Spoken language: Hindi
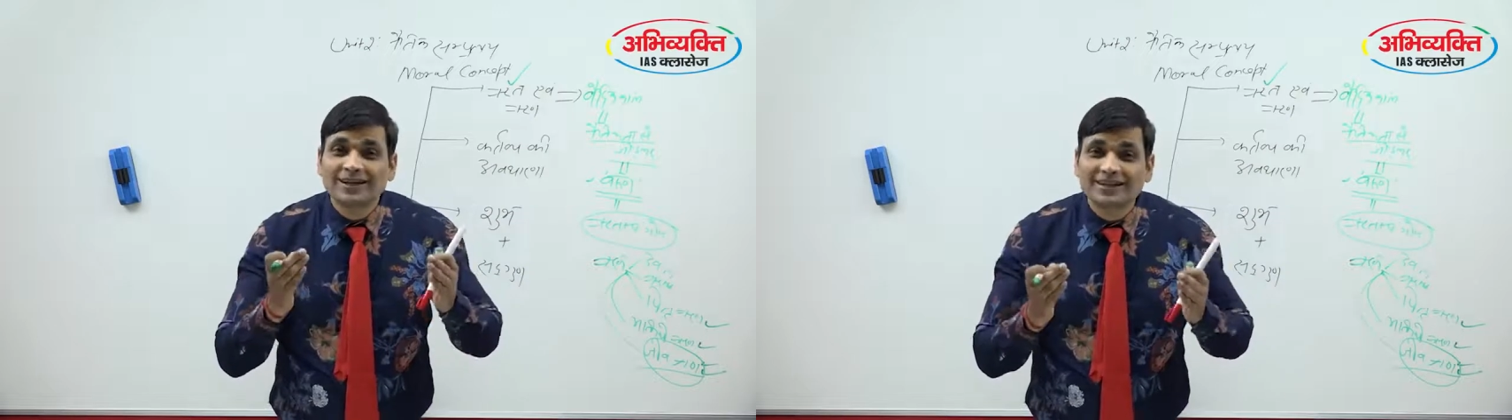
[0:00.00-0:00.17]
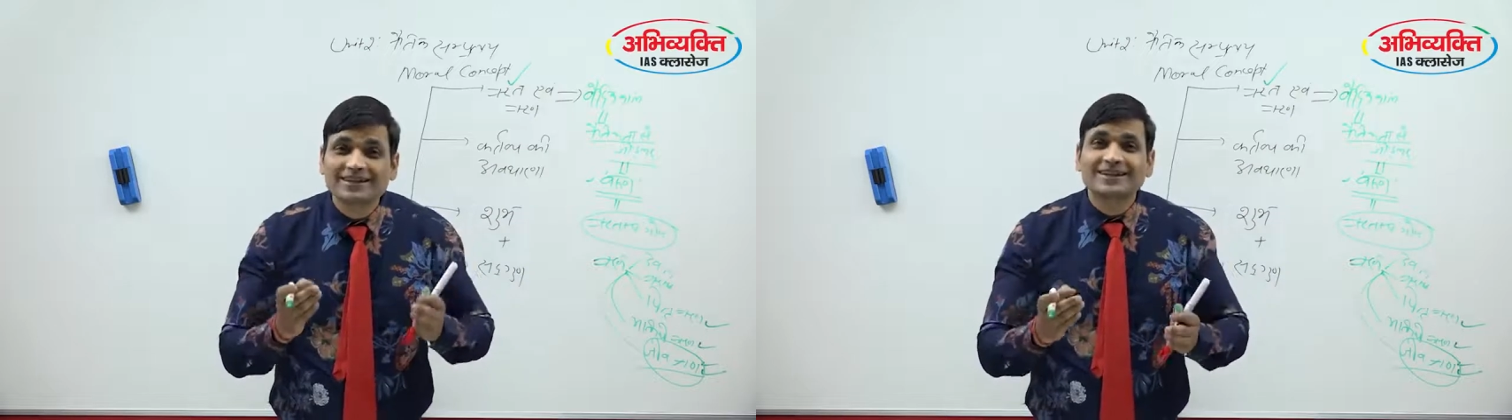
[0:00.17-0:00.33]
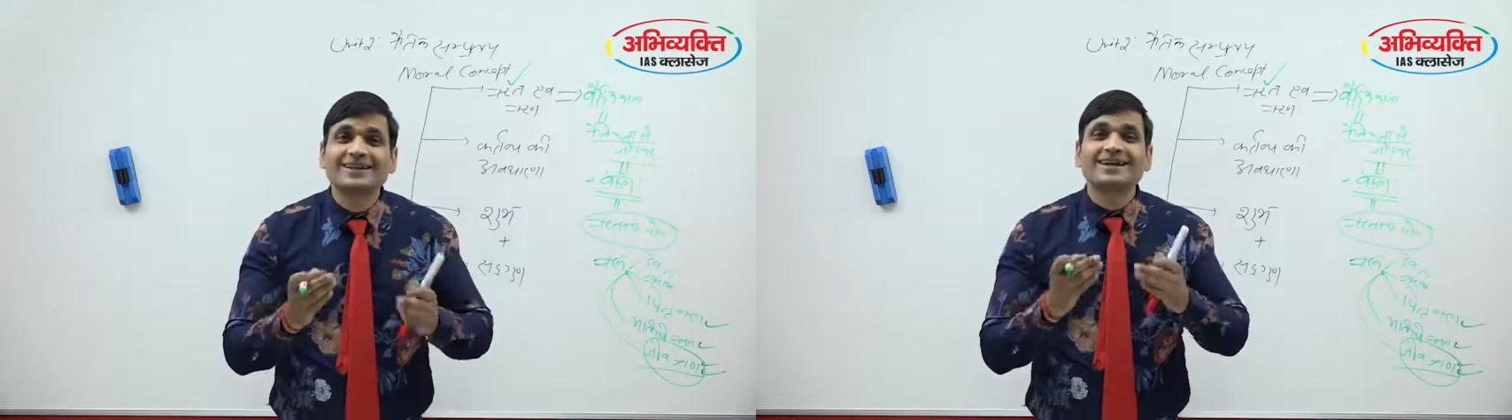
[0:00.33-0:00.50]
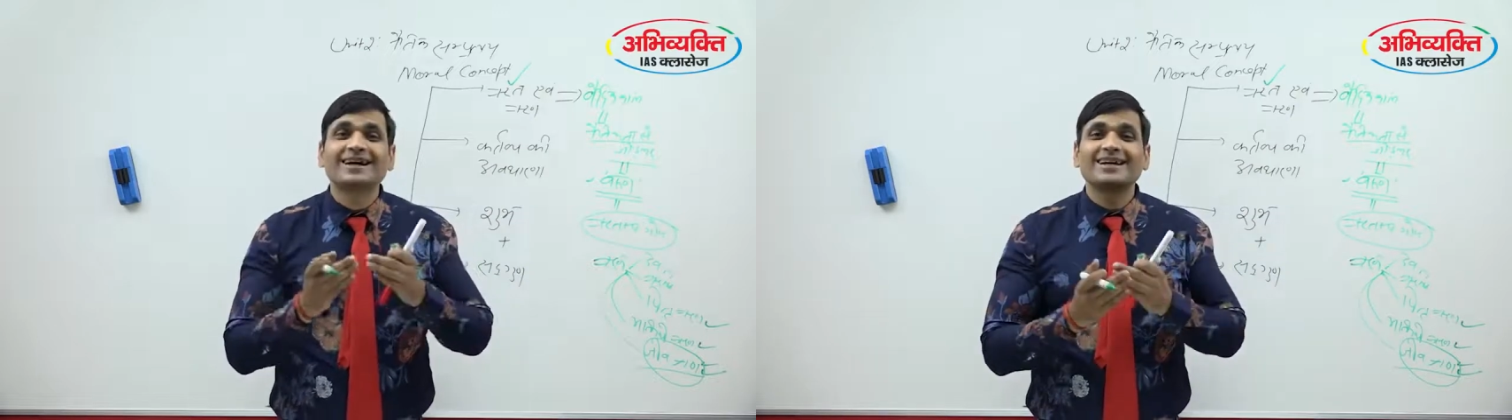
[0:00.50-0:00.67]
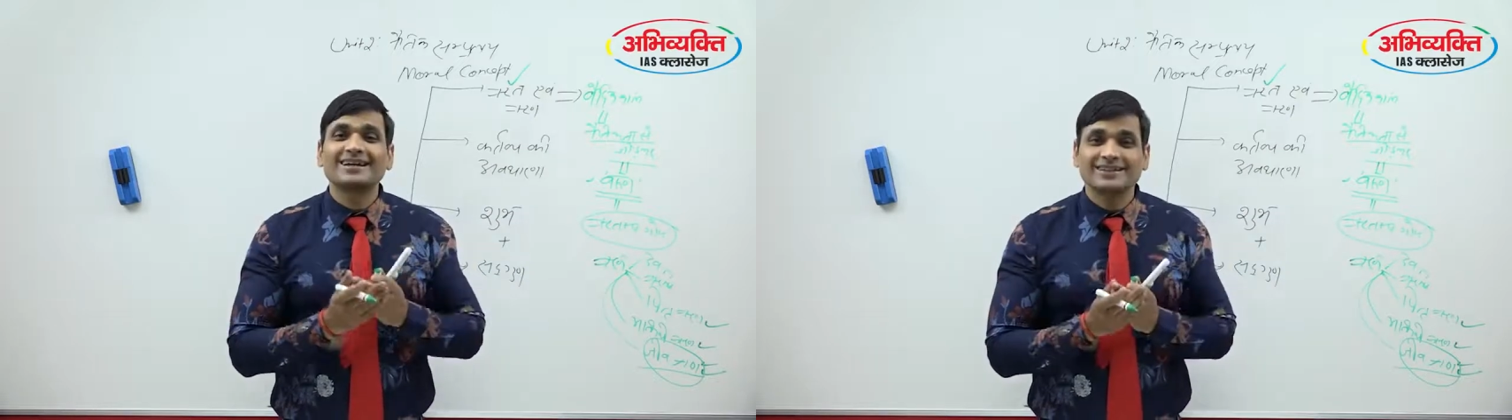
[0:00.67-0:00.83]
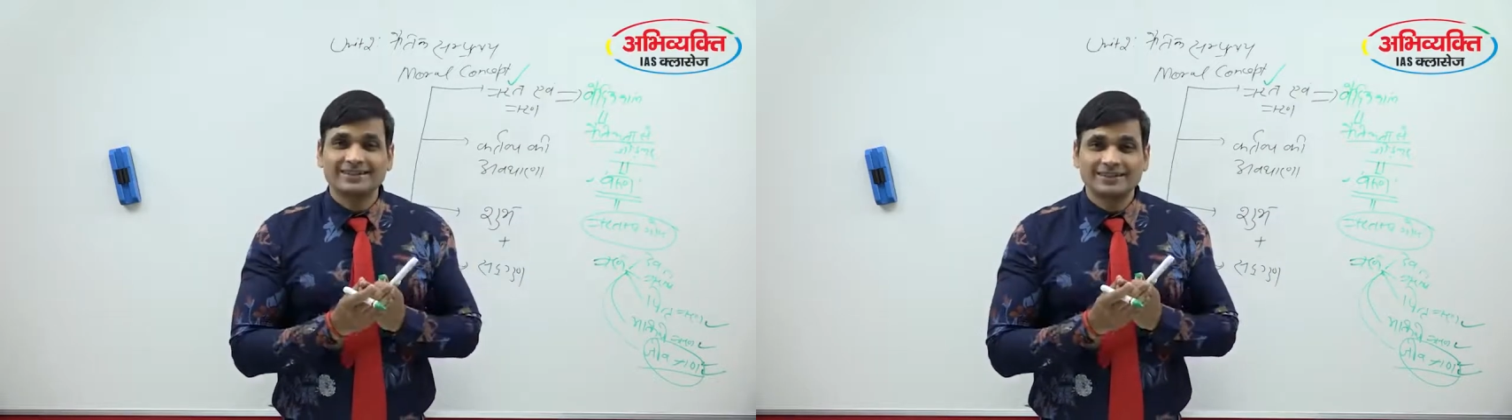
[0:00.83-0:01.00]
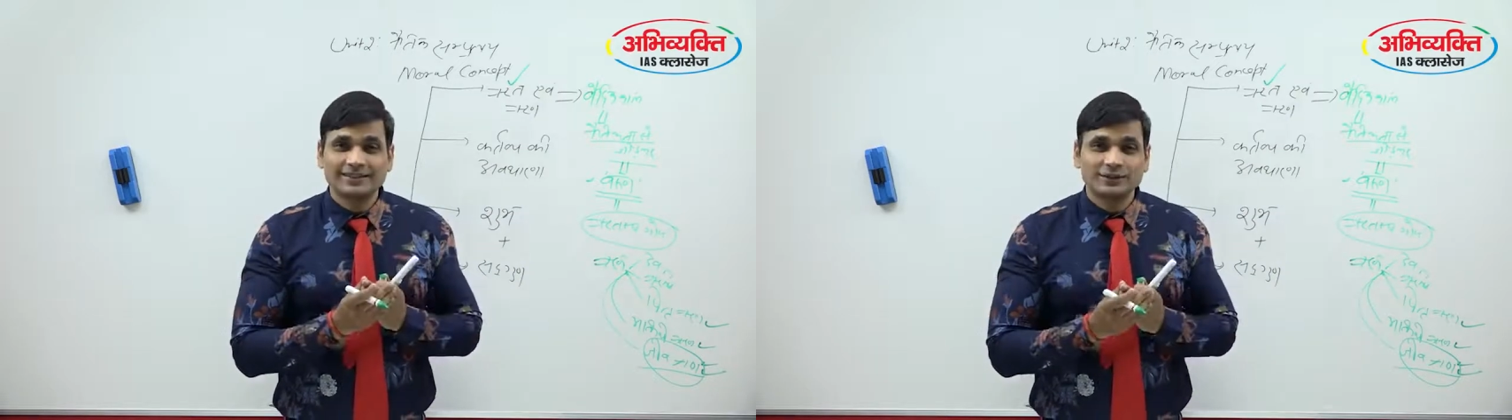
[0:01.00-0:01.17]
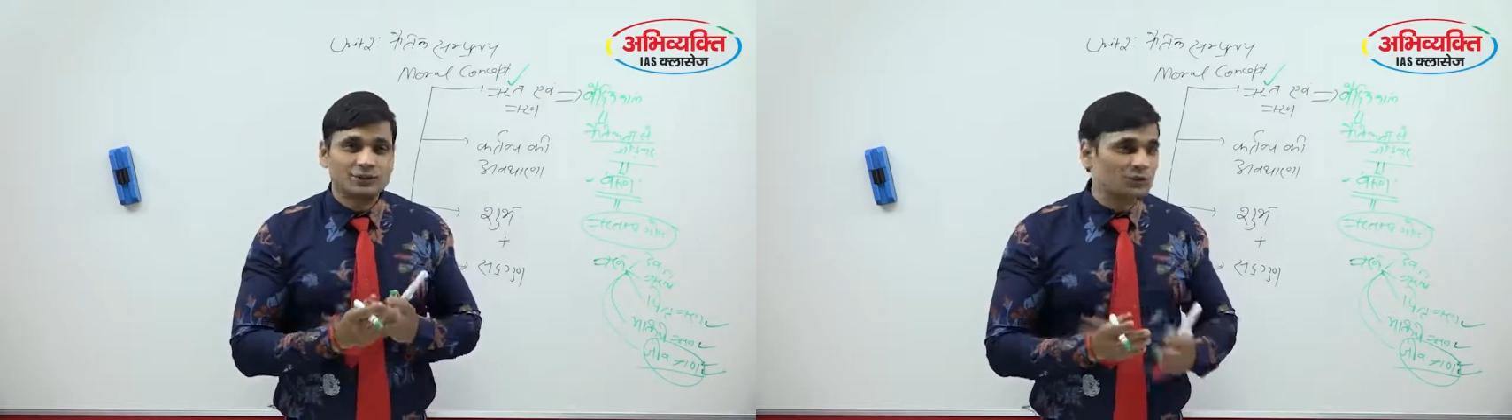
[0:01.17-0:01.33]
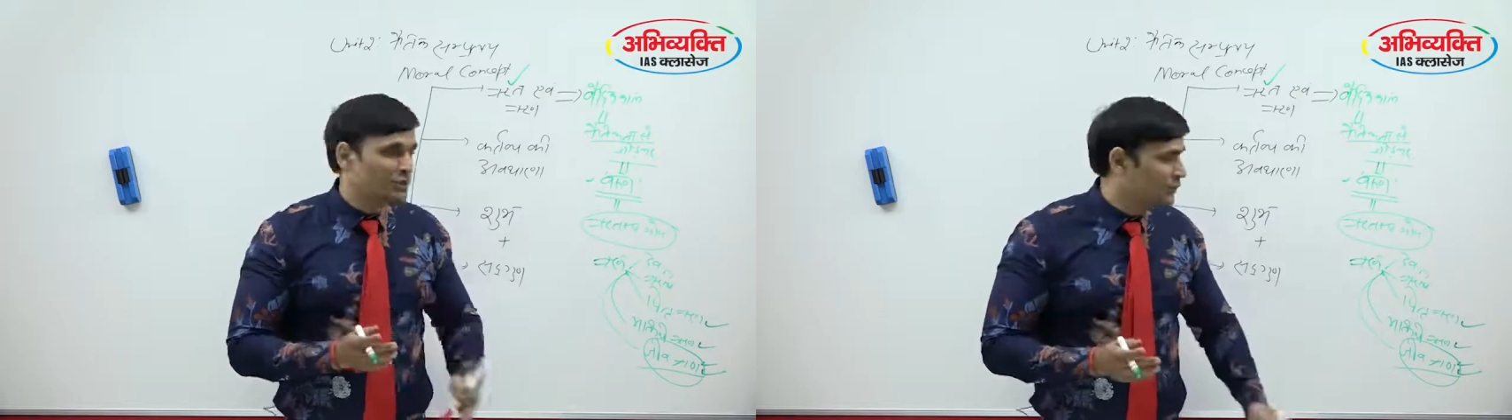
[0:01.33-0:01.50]
लेकर के आ रहा है
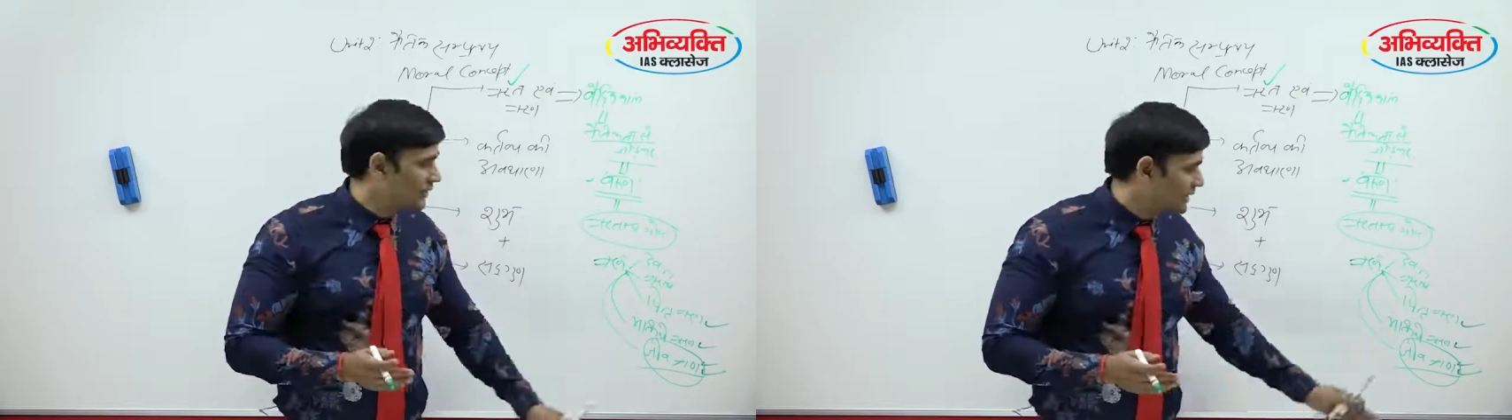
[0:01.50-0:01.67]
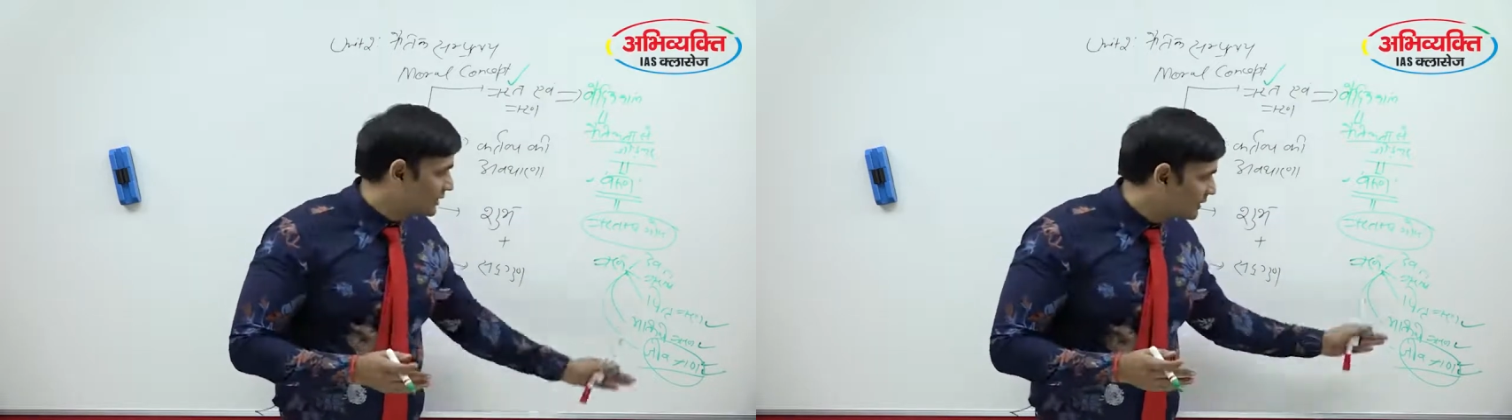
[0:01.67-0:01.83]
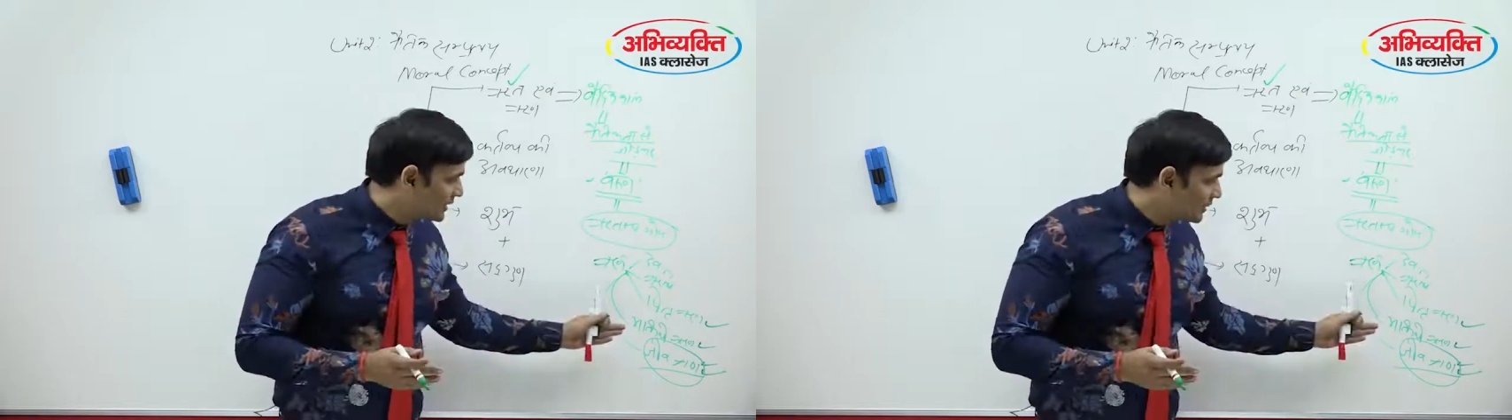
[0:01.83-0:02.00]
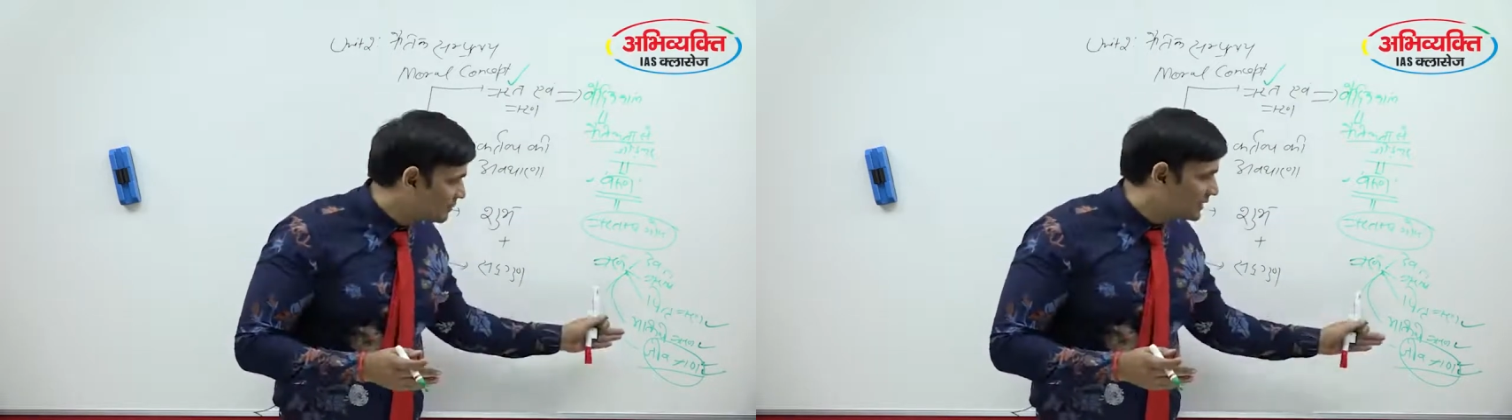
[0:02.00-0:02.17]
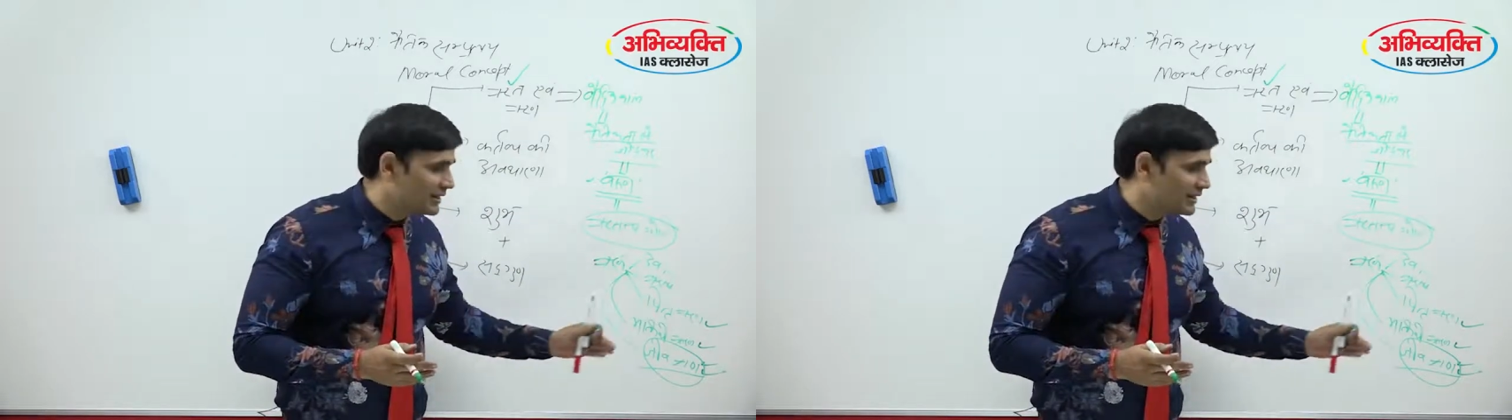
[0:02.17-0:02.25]
तो जीव ऋण का मतलब